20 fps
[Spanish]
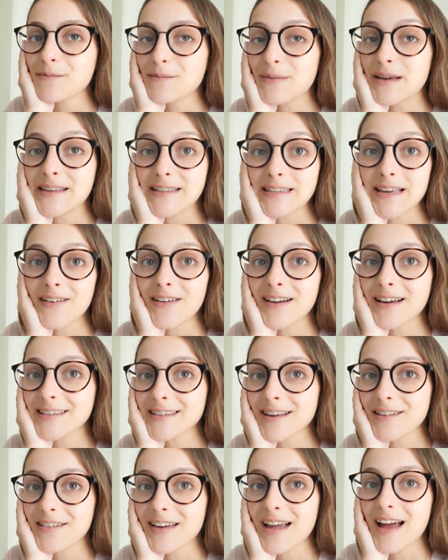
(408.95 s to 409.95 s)
Pensaba que
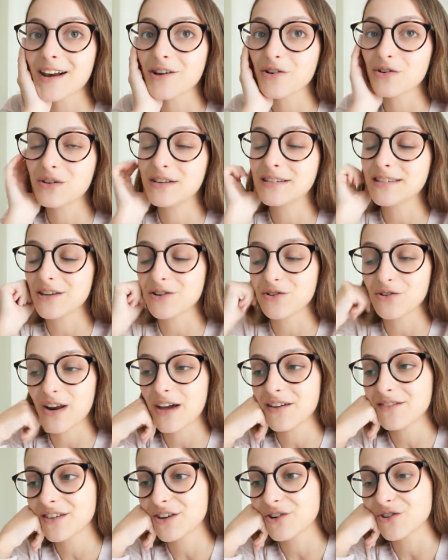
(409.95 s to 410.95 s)
sabía algo de diseño
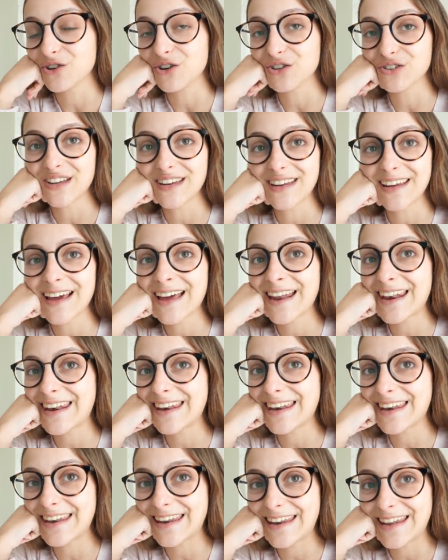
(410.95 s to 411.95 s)
gráfico y no tenía
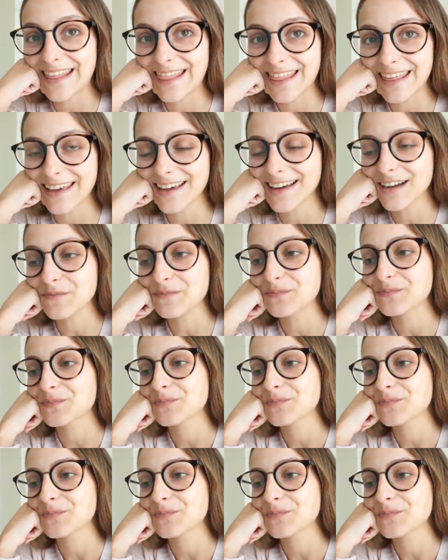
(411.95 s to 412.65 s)
ni idea.